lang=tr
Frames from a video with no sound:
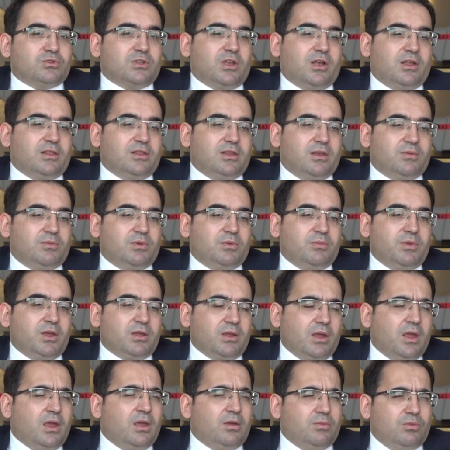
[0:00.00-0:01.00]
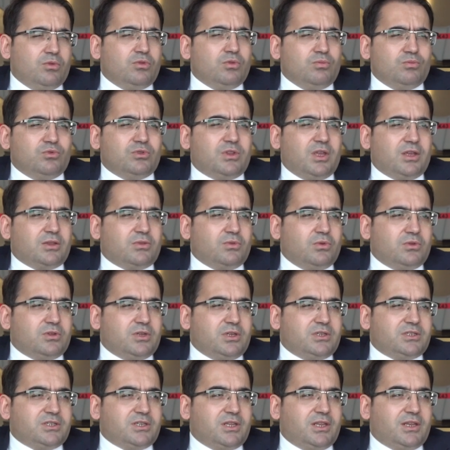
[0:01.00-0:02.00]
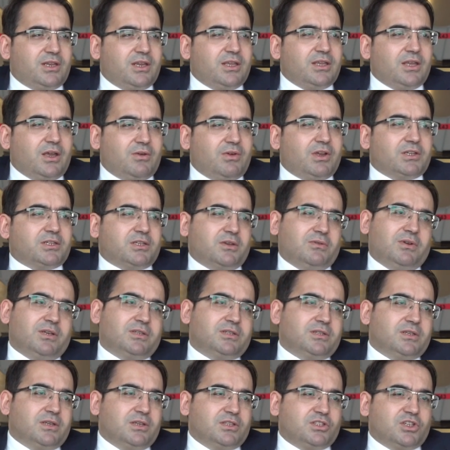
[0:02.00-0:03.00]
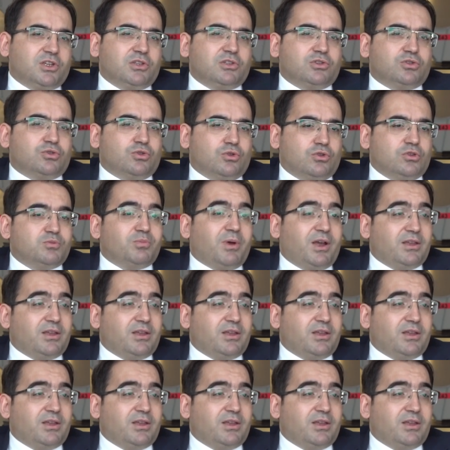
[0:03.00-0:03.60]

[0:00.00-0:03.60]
sağlayabilmek. Bütün bu teknolojilere yavaş yavaş çalışıyoruz.